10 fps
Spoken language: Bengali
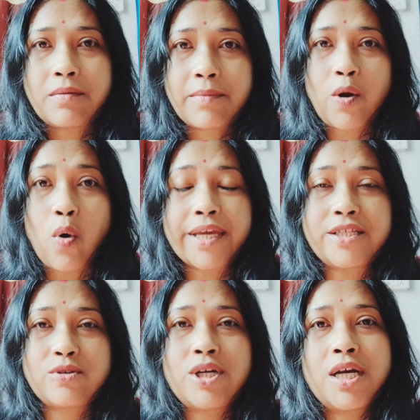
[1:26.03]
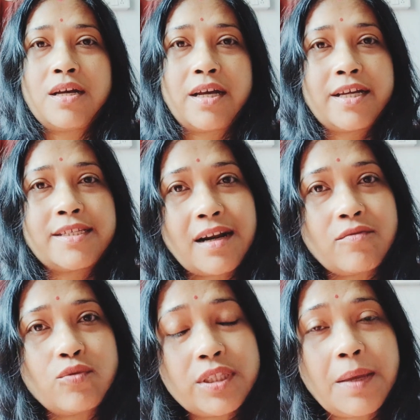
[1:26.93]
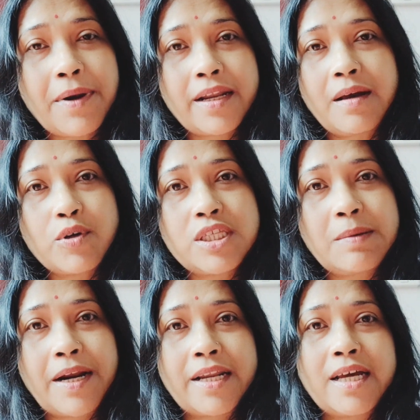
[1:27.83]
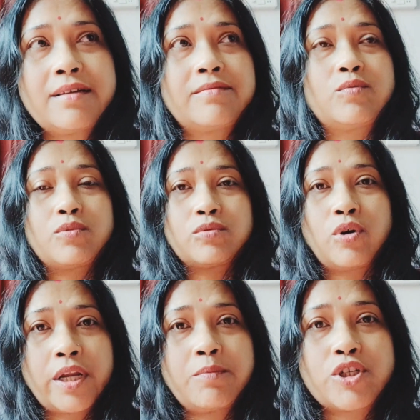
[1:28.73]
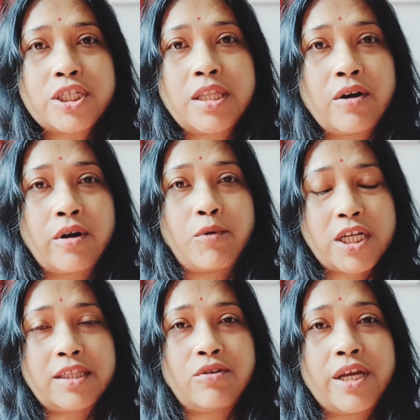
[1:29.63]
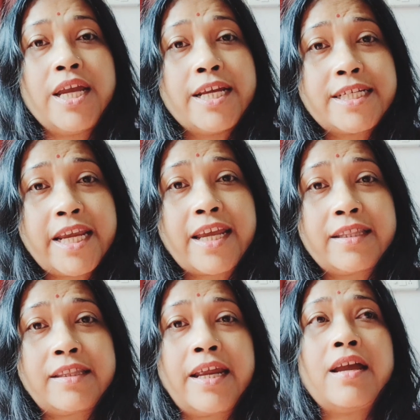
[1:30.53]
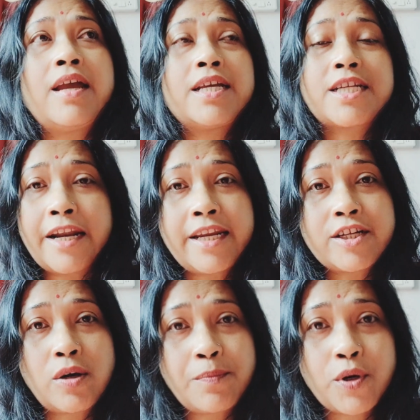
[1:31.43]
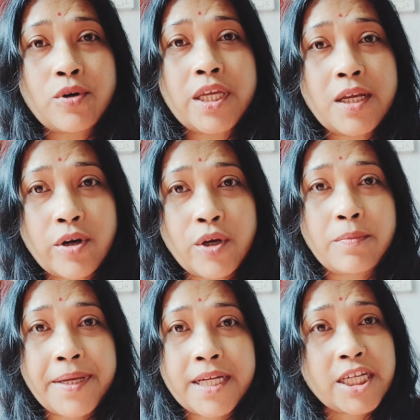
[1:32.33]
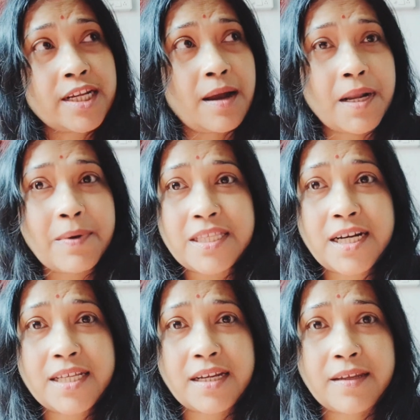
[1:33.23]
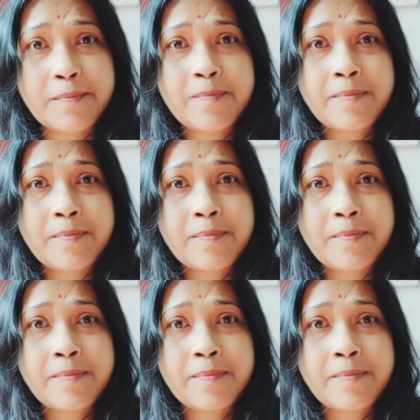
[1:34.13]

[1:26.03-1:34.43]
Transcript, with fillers: মানে ওকেজো যার উঠতে পারে না বসতে পারে না ধরে বসতে হয় বসাতে হয় সেই ক্ষেত্রে শারীরিক সম্পর্ক কি করে হবে সেটা আমরা বাচ্চারা জানি